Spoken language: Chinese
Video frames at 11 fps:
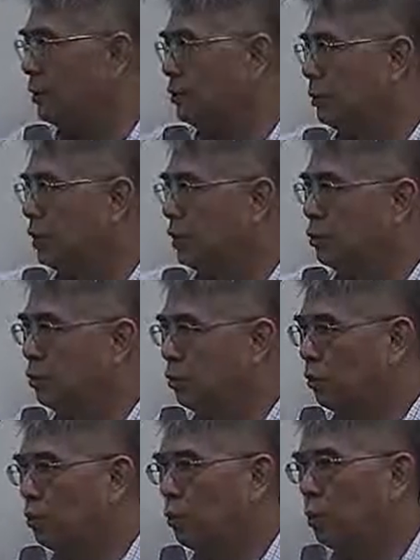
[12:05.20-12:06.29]
你就可以
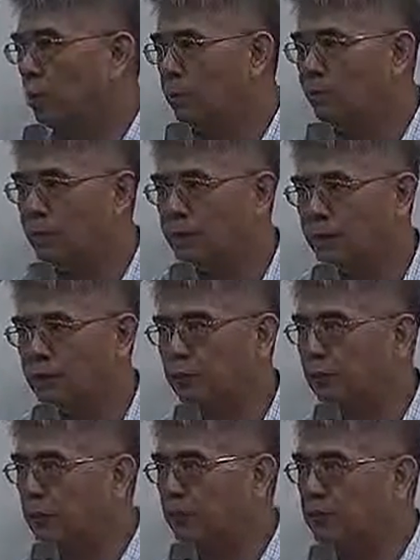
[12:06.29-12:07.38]
用我们本章所
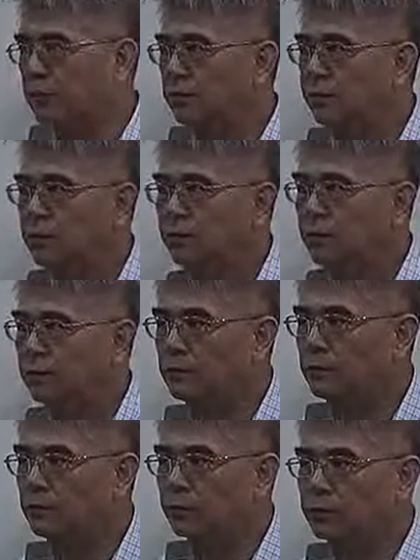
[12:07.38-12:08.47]
谈的这些方法
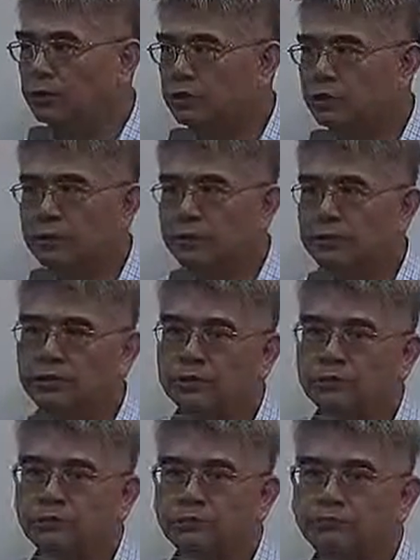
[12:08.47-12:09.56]
去做一些基本的测
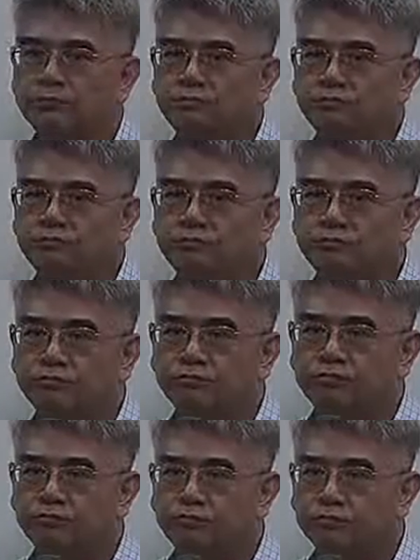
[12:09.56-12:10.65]
试，
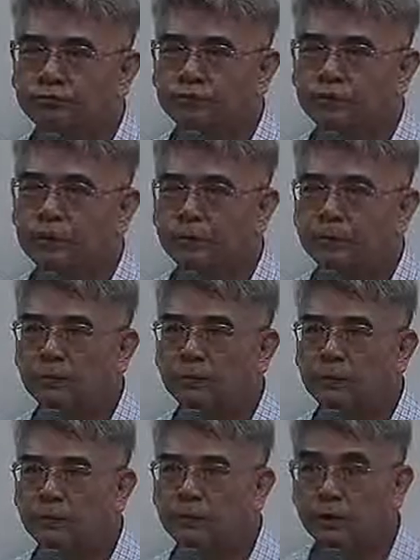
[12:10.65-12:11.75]
知道吗？
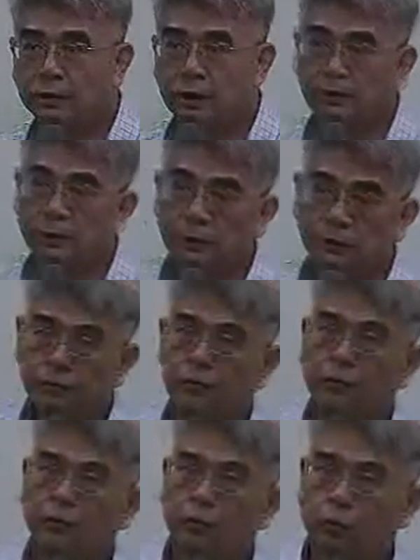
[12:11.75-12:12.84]
这个叫什么？这
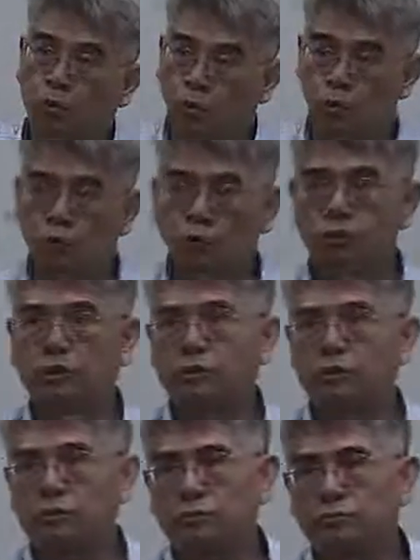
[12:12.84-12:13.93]
叫做无母数测
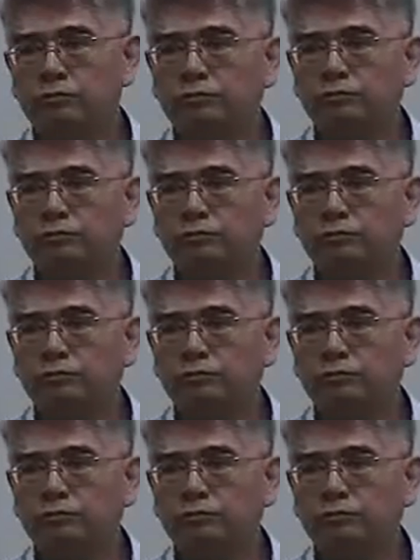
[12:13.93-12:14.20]
试。